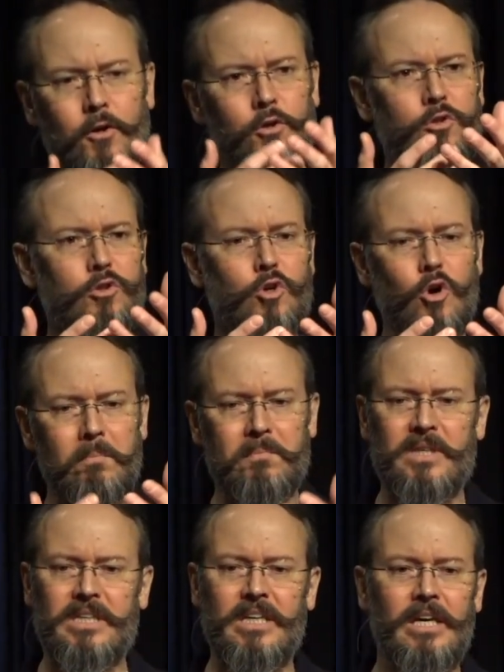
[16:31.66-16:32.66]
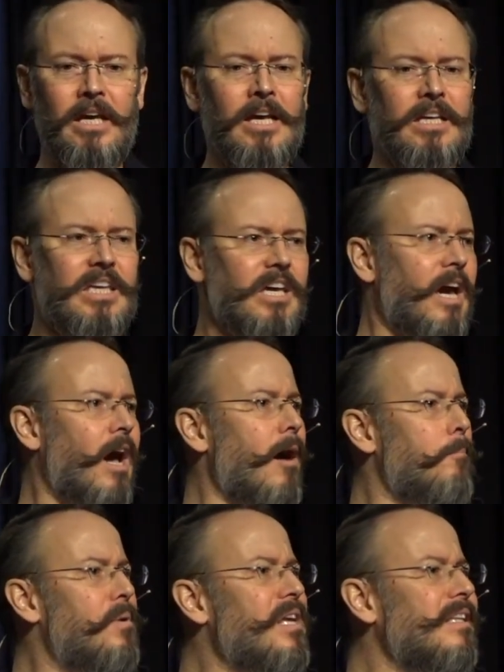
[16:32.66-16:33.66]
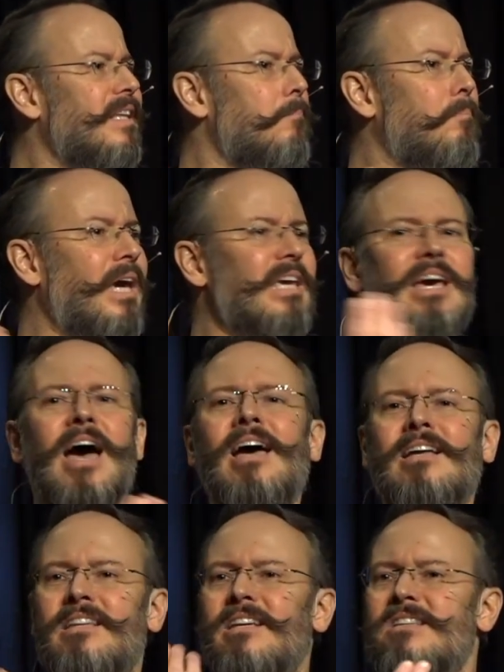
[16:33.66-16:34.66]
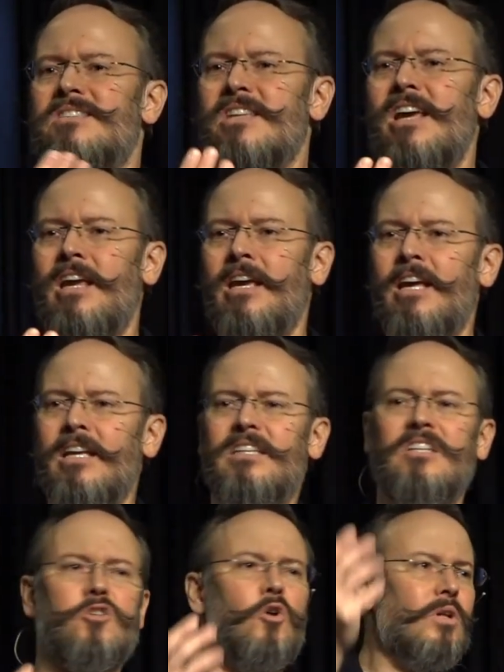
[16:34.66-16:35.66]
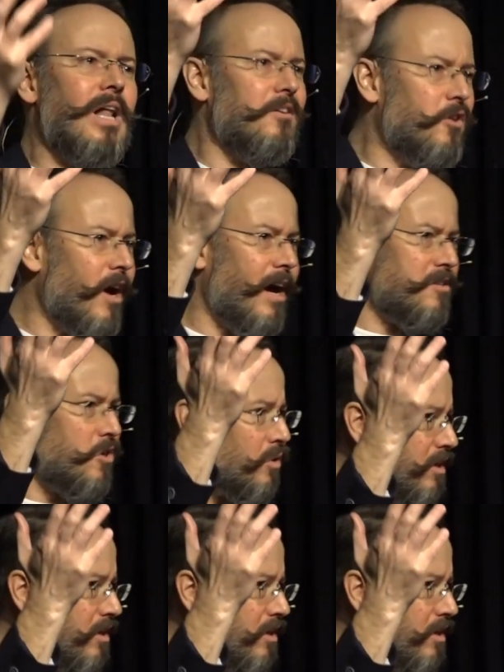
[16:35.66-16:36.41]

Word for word: une coupe qui, qui est remplie des prières des saints, qui sont de l'adoration, qui